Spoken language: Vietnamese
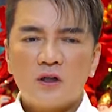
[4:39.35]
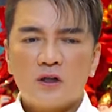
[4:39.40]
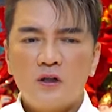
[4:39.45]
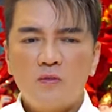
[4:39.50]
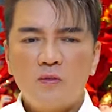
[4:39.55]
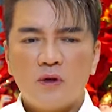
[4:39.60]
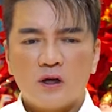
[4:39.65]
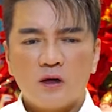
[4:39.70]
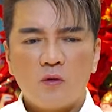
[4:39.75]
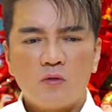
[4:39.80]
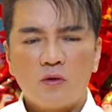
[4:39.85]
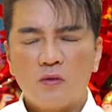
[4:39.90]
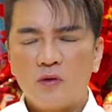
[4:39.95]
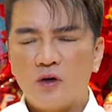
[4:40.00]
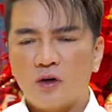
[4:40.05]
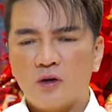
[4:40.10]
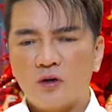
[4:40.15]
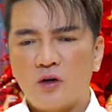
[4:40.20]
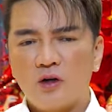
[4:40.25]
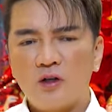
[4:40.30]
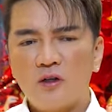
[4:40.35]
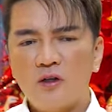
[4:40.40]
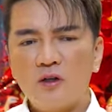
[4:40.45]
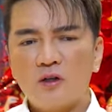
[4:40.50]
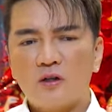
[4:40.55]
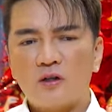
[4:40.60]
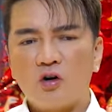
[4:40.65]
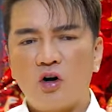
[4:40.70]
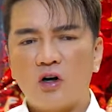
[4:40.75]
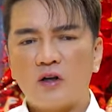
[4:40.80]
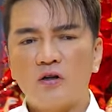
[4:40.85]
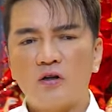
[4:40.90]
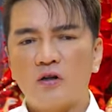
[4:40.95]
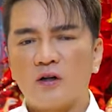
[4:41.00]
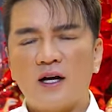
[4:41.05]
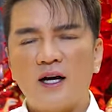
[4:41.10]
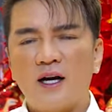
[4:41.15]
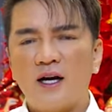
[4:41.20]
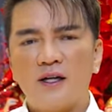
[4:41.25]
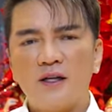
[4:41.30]
chứ mình không có nào nói trước coi
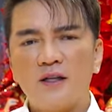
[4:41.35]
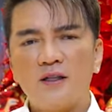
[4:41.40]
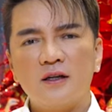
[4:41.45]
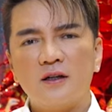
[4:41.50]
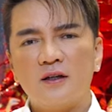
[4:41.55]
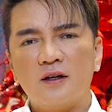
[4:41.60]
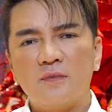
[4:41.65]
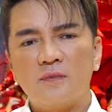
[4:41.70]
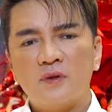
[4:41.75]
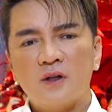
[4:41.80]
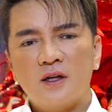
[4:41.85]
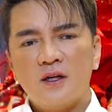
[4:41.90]
thường ai hết trơn á